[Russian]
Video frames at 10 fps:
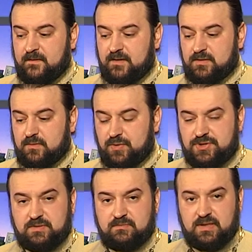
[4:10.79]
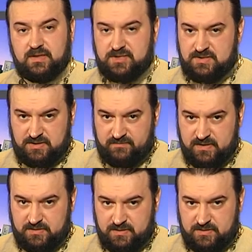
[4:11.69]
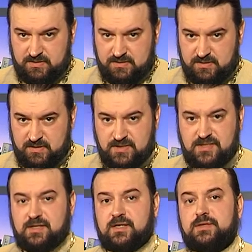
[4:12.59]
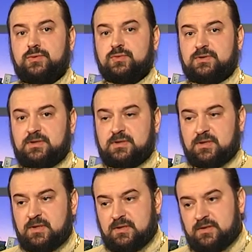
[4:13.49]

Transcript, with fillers: Это очень благочестивая традиция. Они не клянут их.